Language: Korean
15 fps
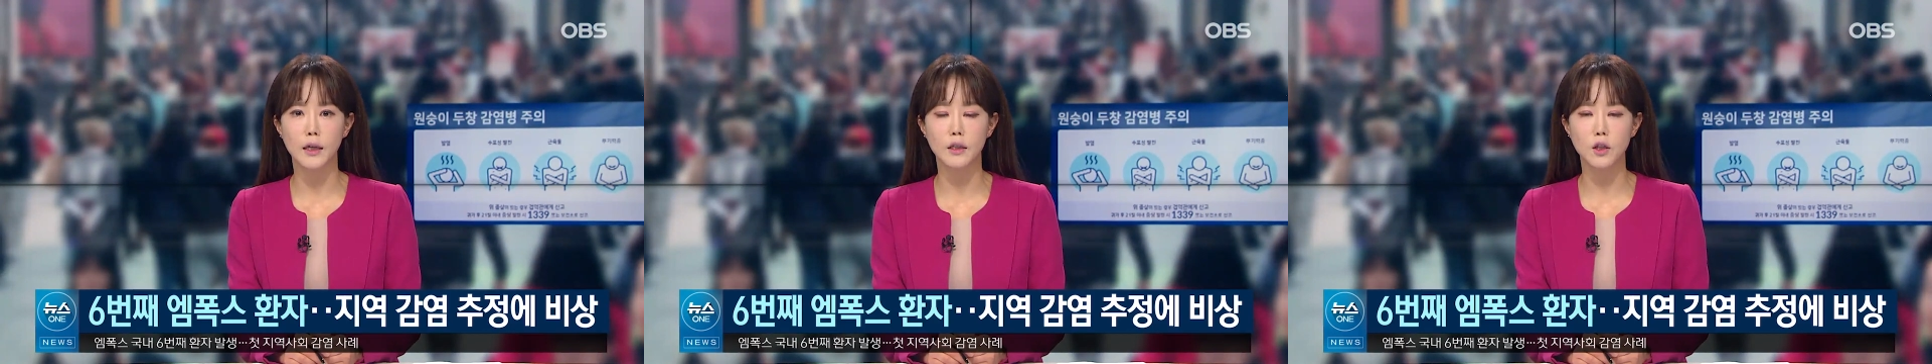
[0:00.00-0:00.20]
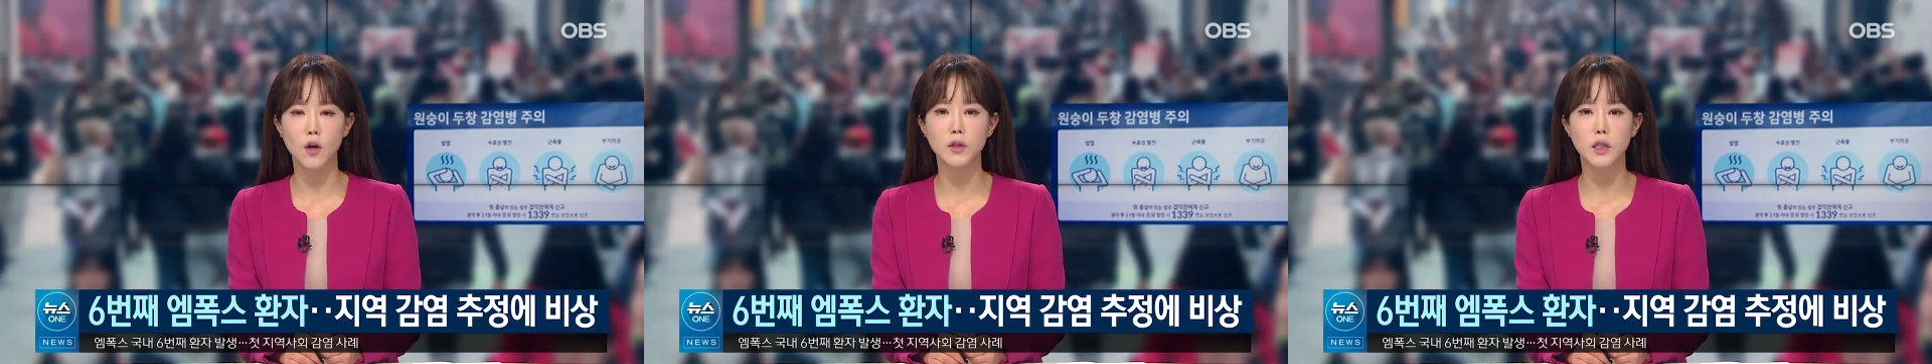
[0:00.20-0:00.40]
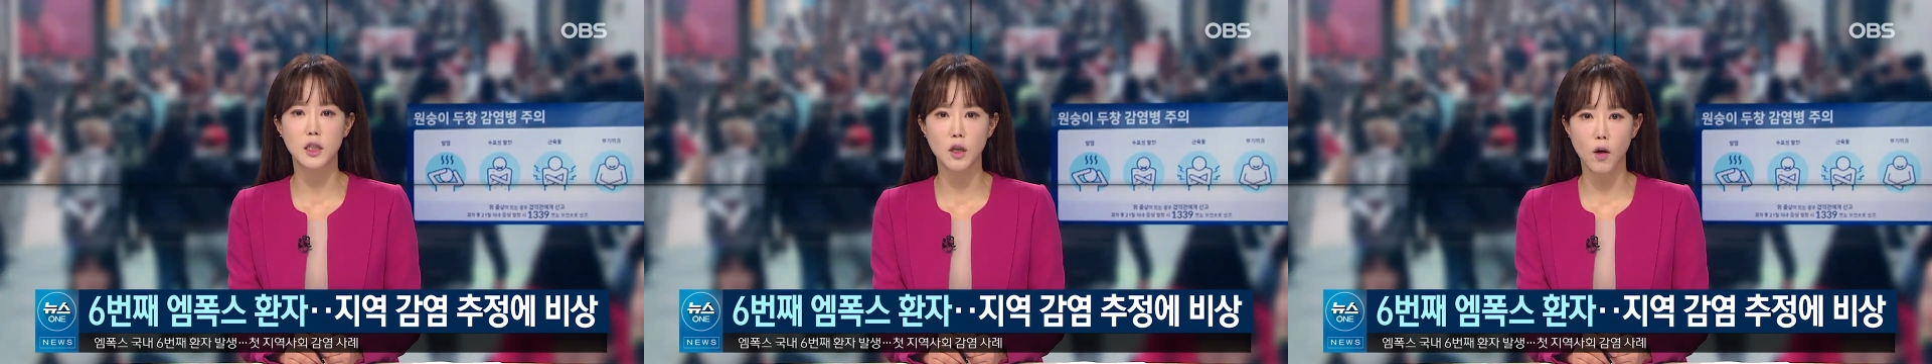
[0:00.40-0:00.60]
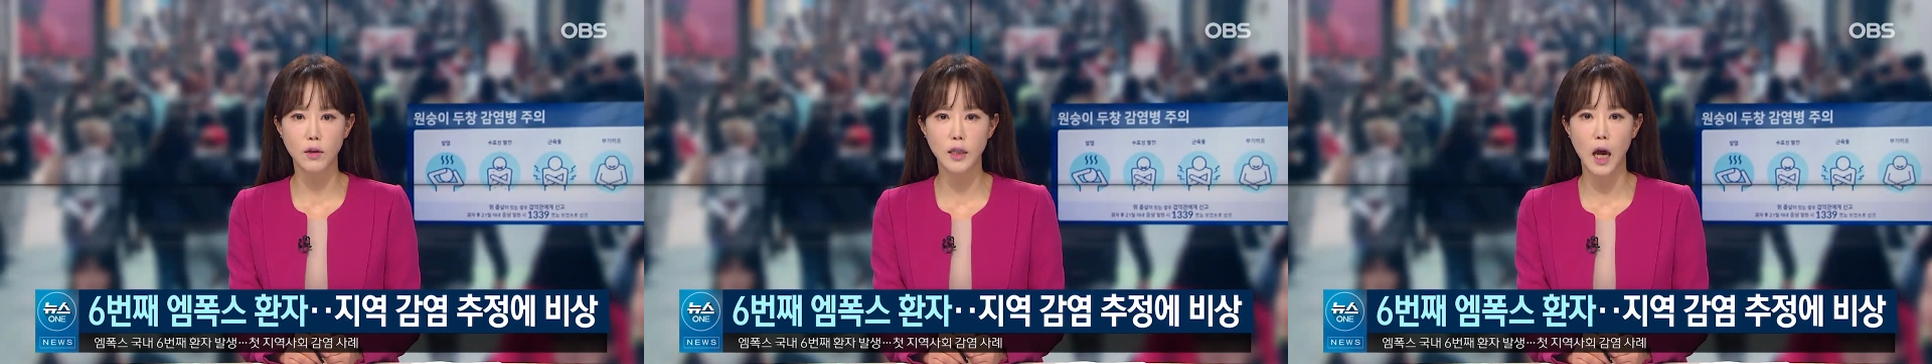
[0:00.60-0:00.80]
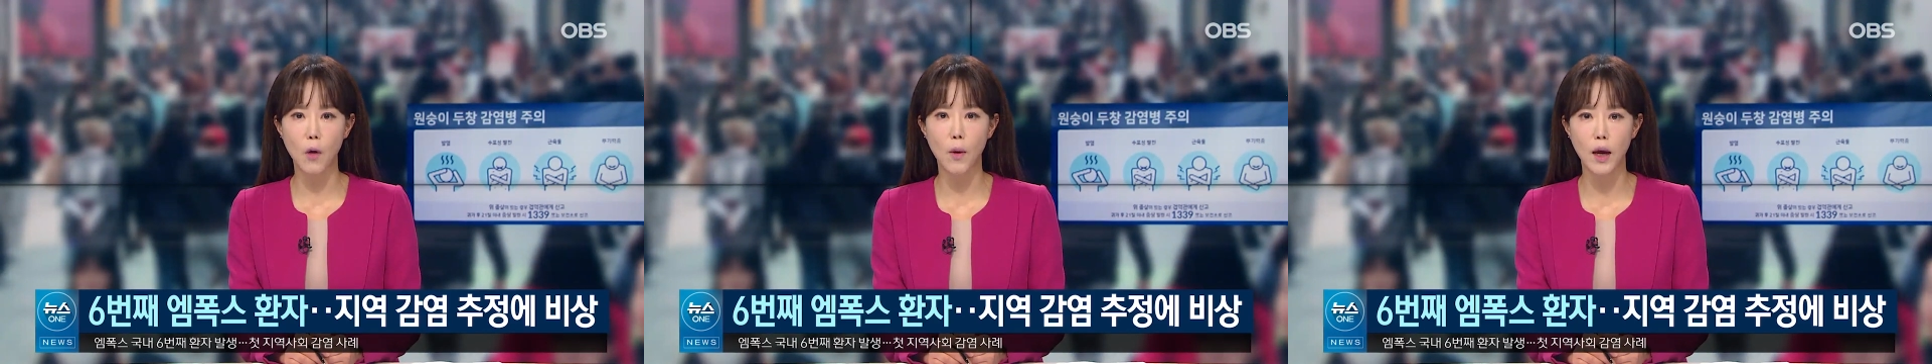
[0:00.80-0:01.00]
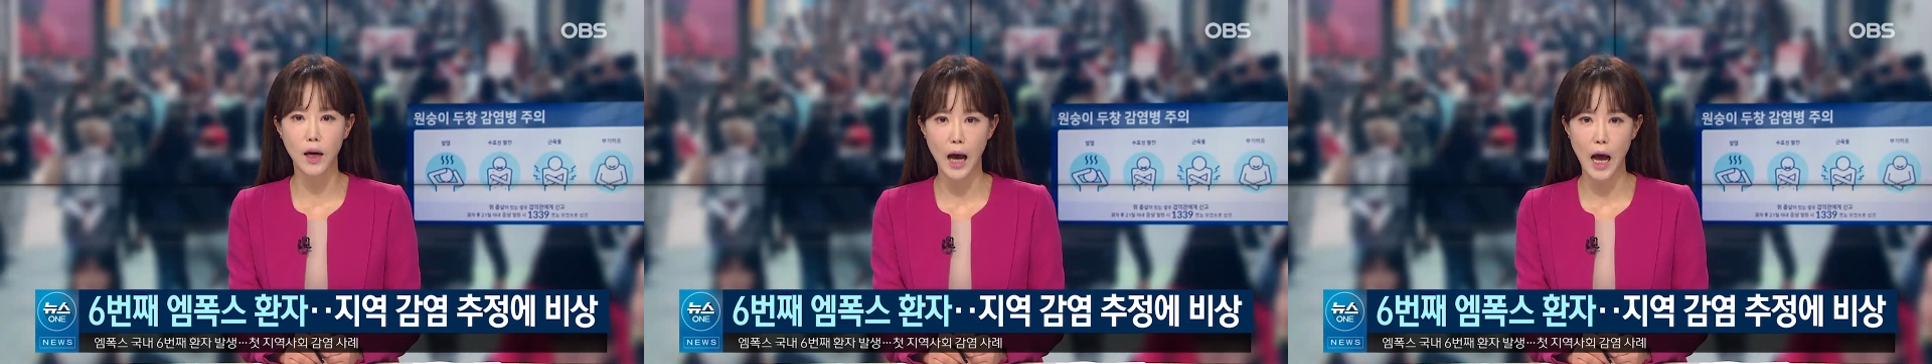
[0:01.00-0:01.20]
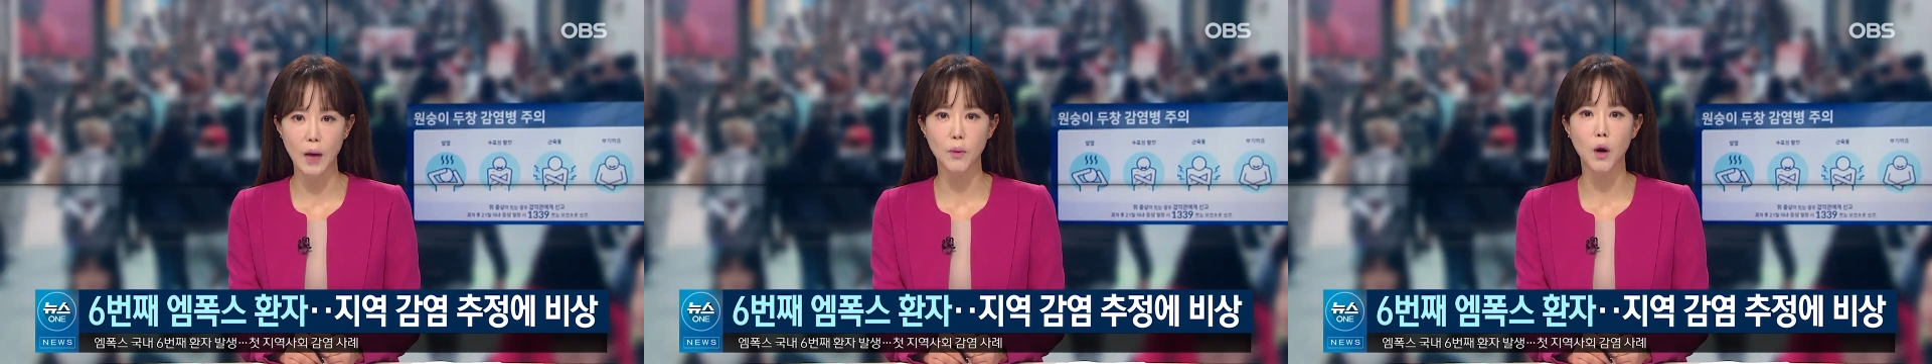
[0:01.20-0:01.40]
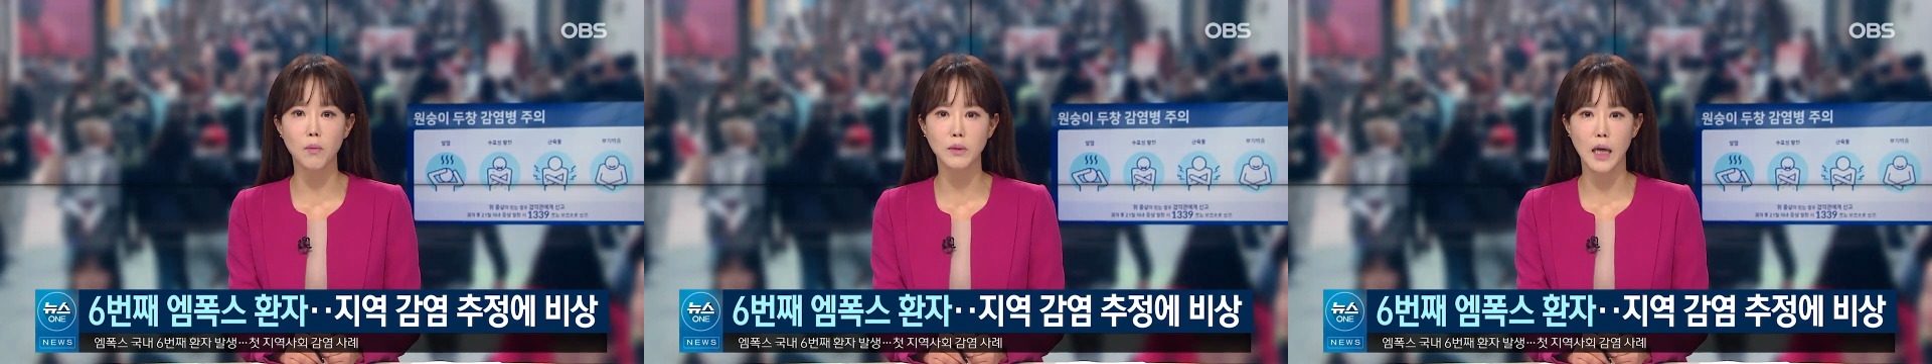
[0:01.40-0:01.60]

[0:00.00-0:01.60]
첫 지역사회 감염